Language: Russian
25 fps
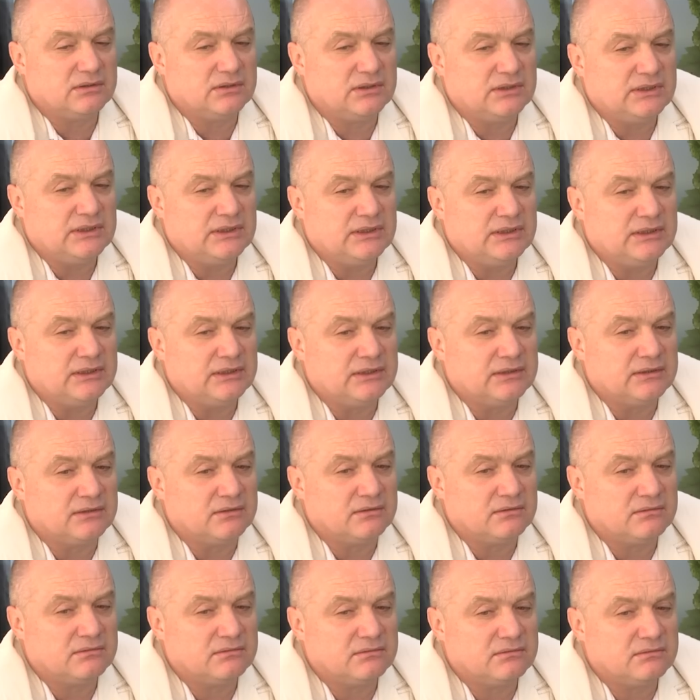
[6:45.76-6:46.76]
И
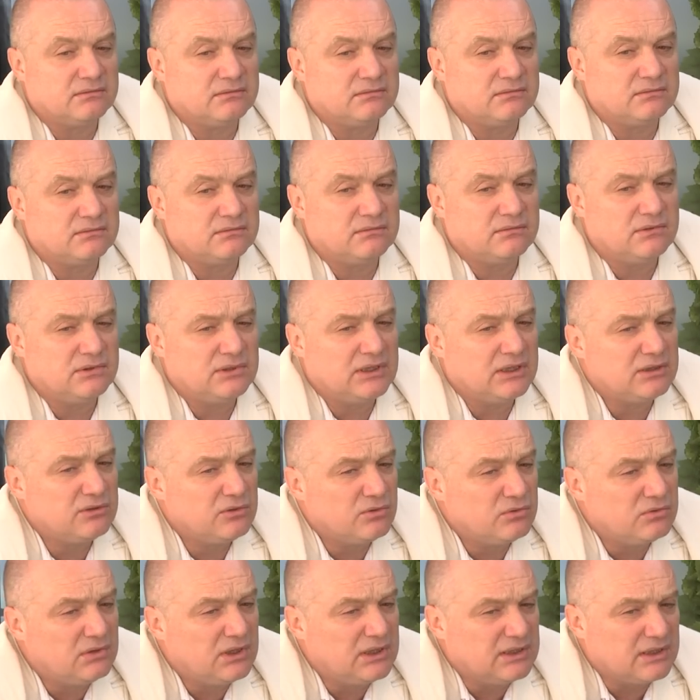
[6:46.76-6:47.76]
э, вот
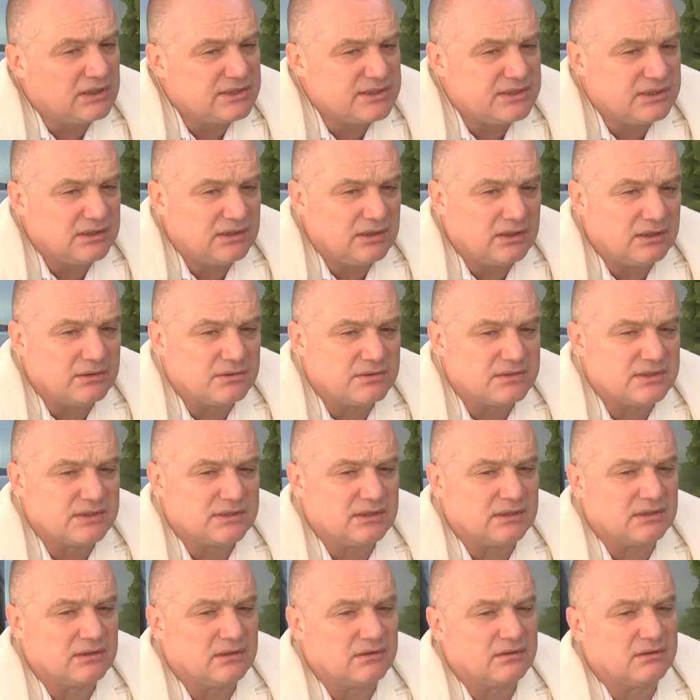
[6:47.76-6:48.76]
оттуда и
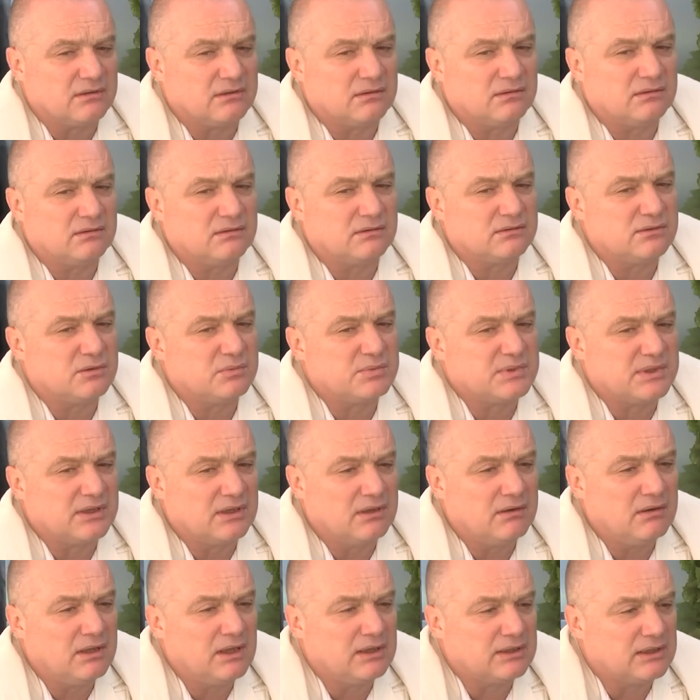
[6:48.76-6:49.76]
начинаются, собственно
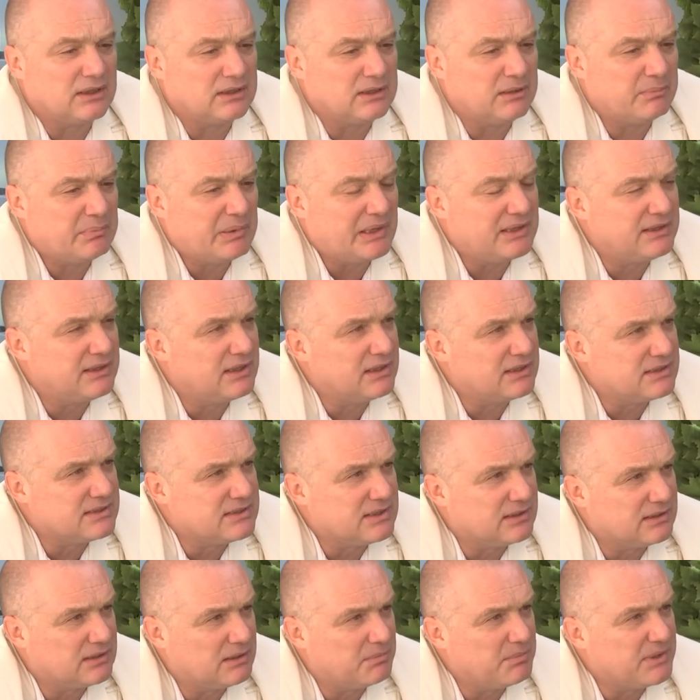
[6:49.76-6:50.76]
говоря, наверное,
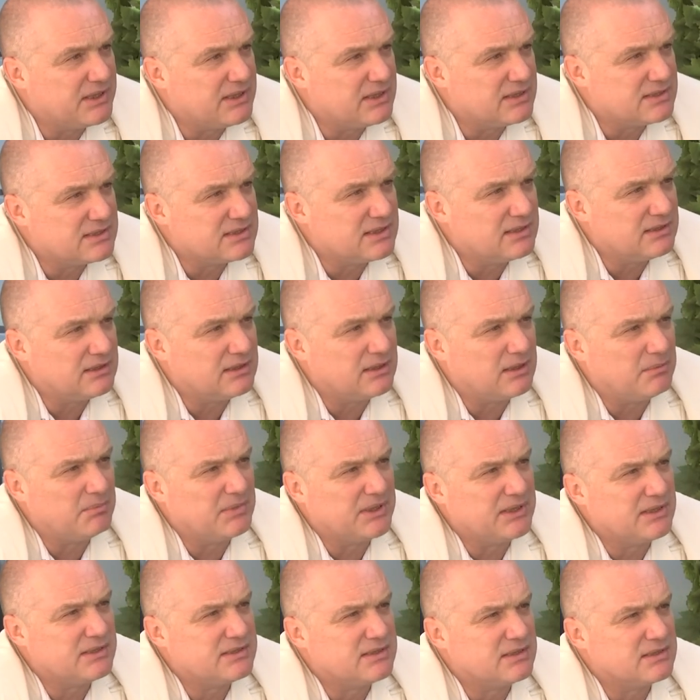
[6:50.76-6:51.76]
претензии к медицине, к
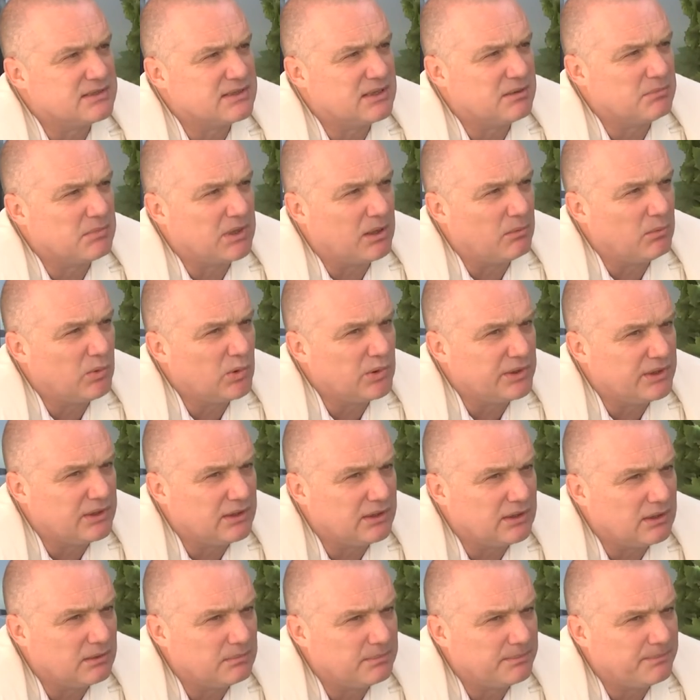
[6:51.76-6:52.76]
медицинским
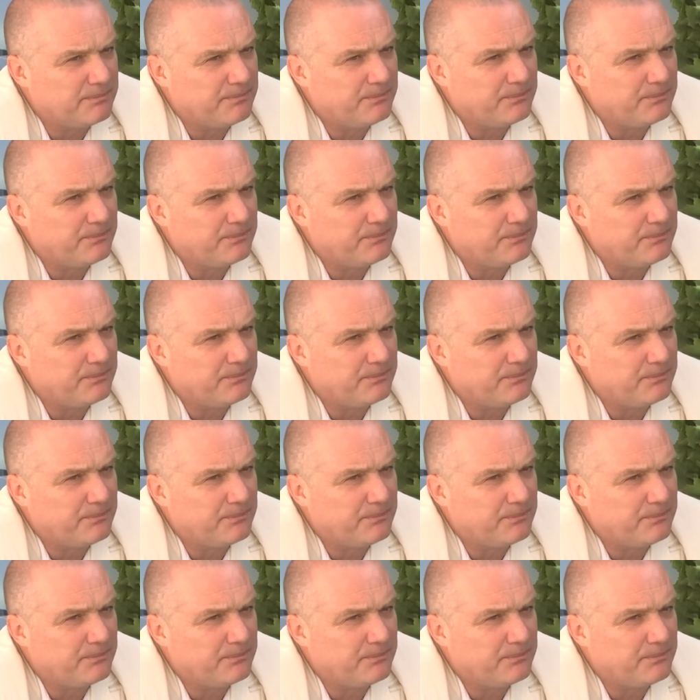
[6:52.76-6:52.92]
работникам.